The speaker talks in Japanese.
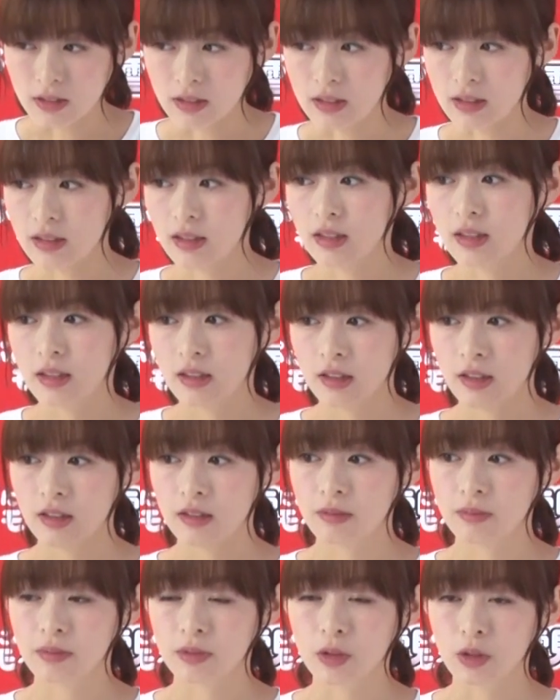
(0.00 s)
い
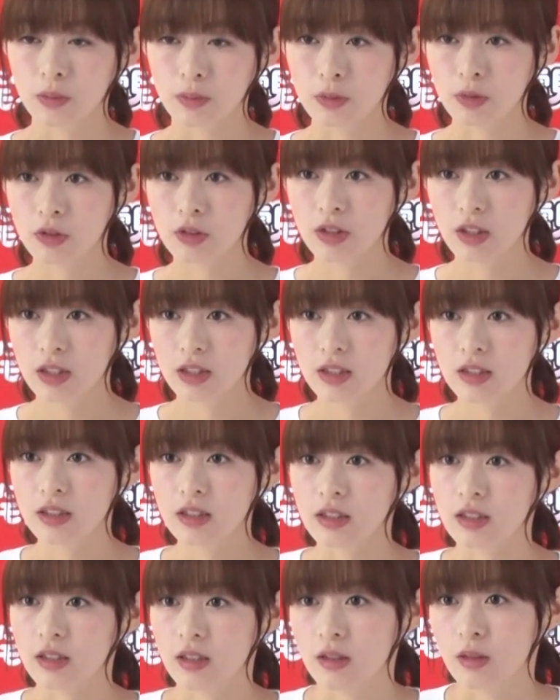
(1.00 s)
やー、これ難しいん
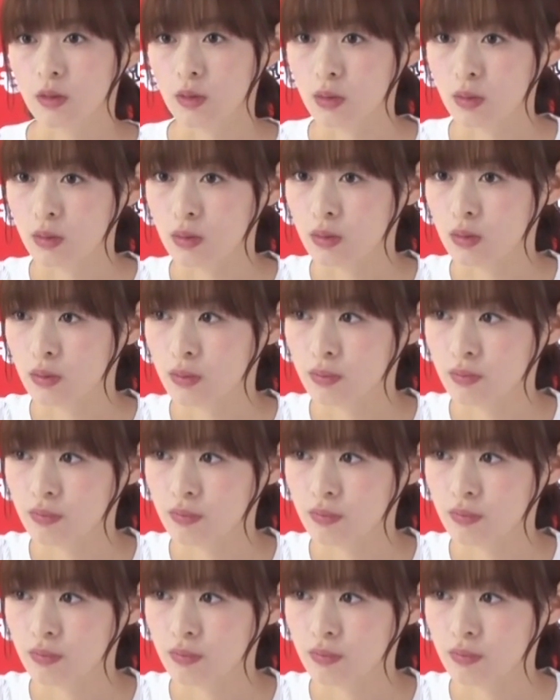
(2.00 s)
ですけど、